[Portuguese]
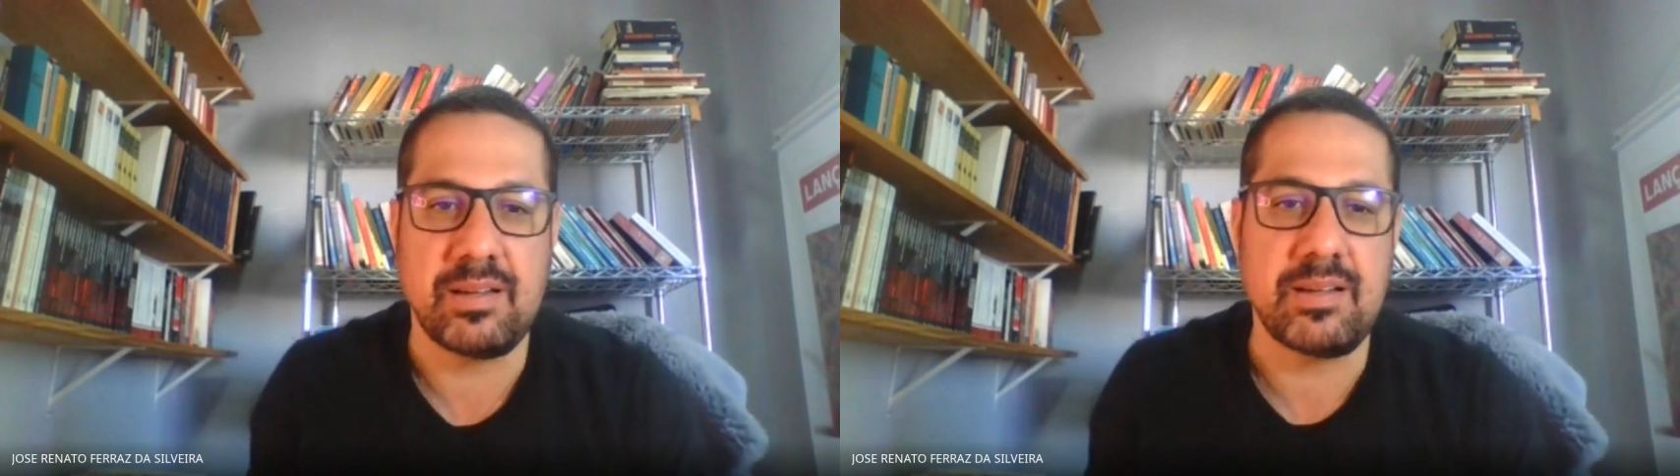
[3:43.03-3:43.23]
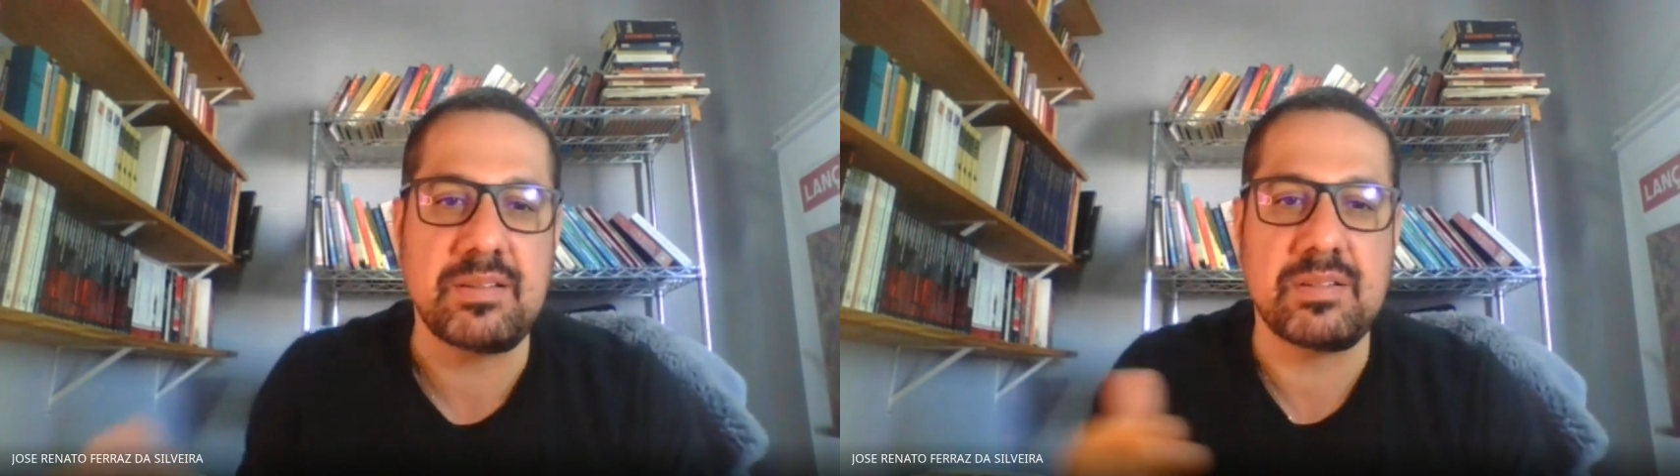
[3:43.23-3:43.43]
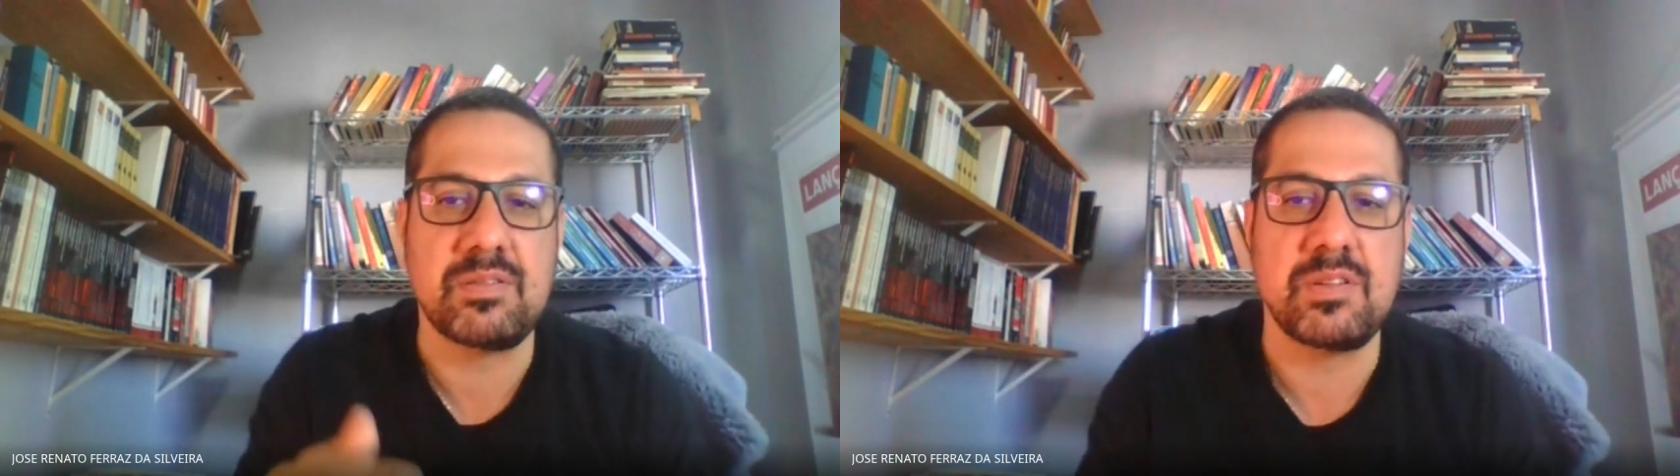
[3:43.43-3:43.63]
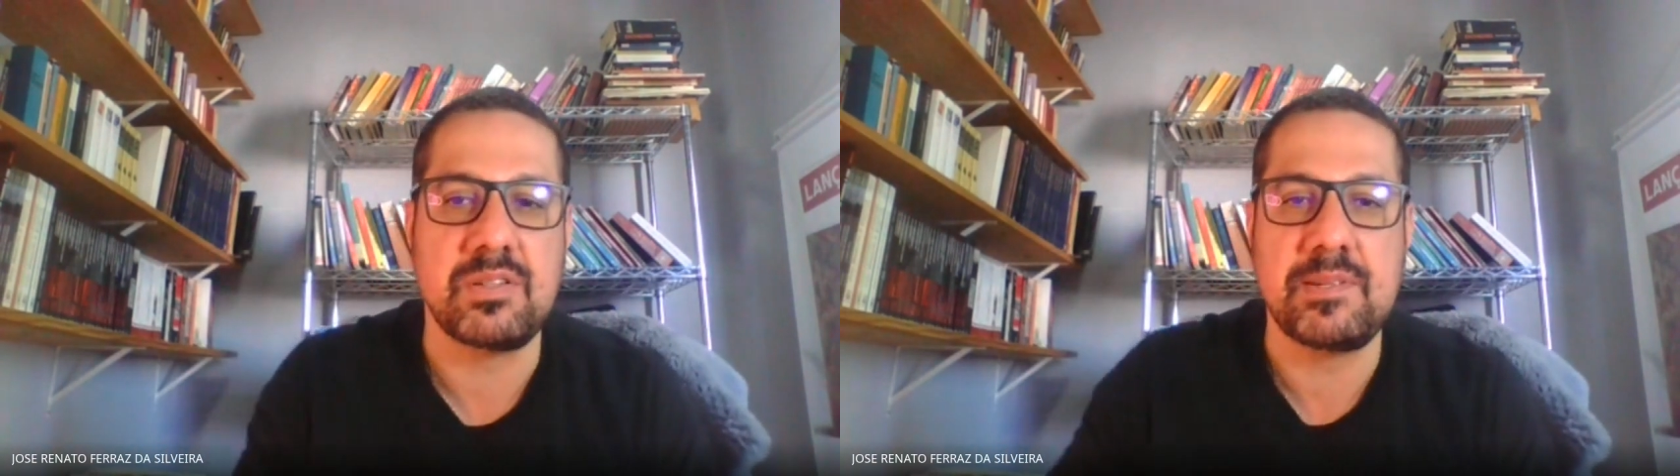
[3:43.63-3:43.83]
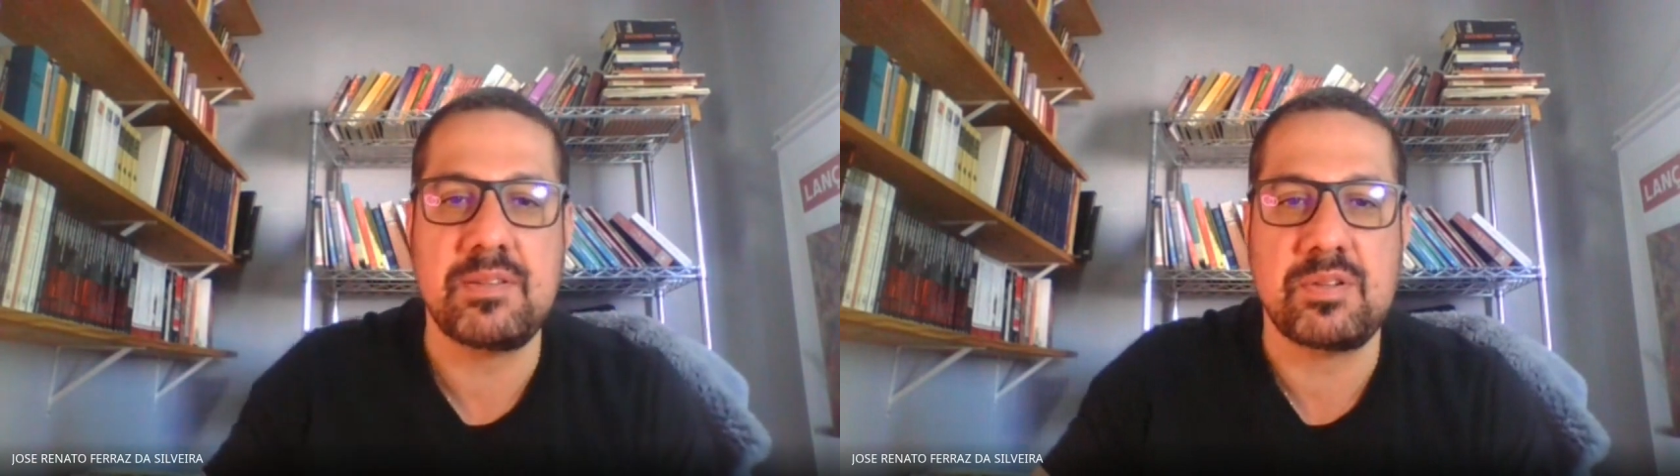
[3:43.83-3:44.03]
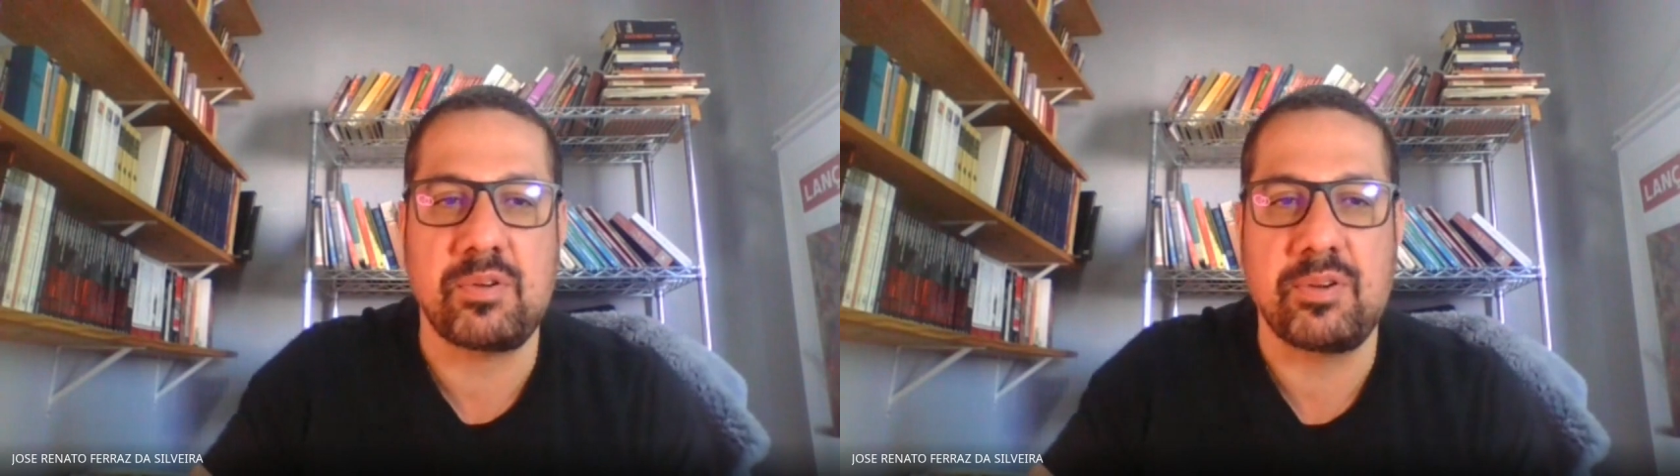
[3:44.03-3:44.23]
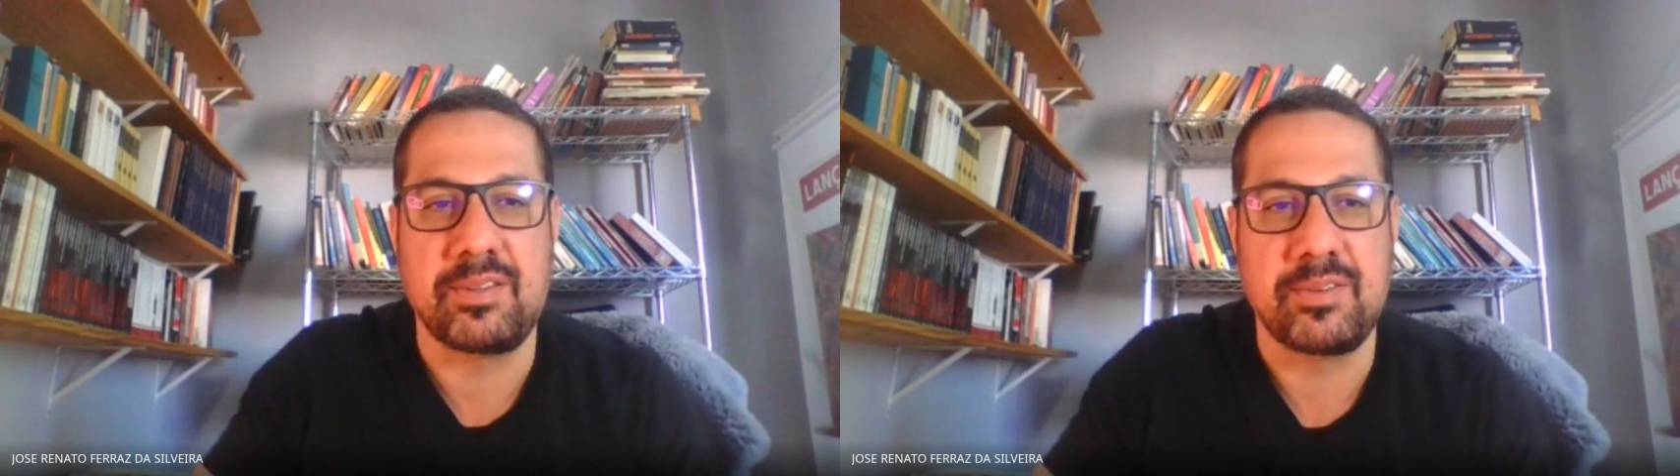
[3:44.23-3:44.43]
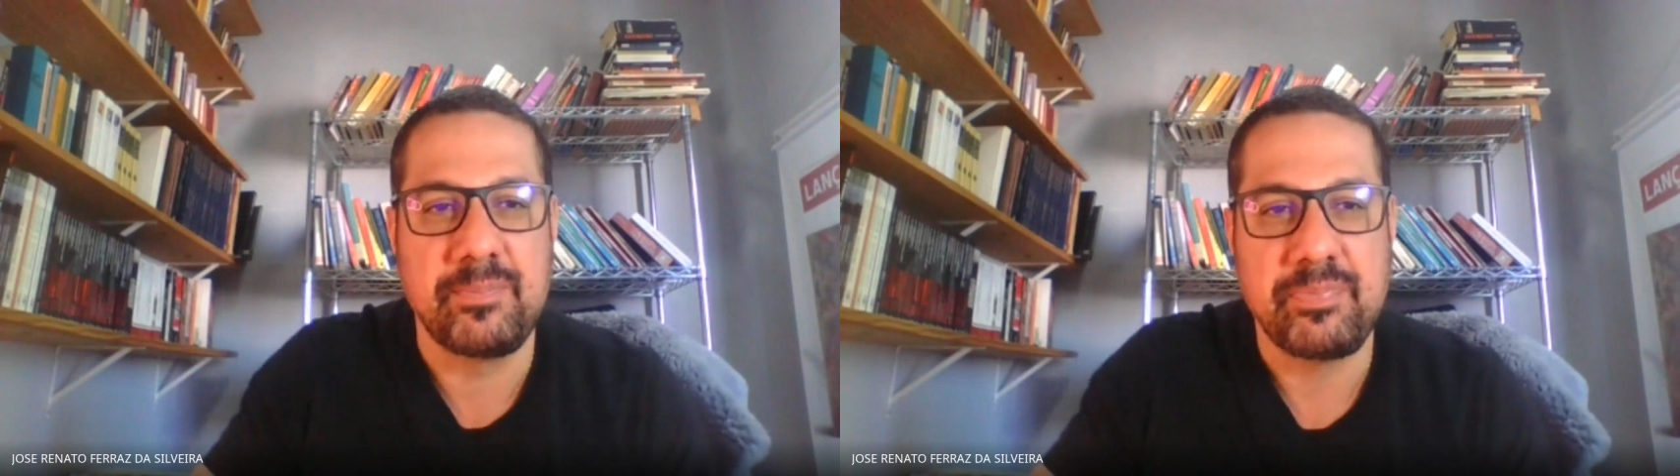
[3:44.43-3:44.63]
antes de 2018.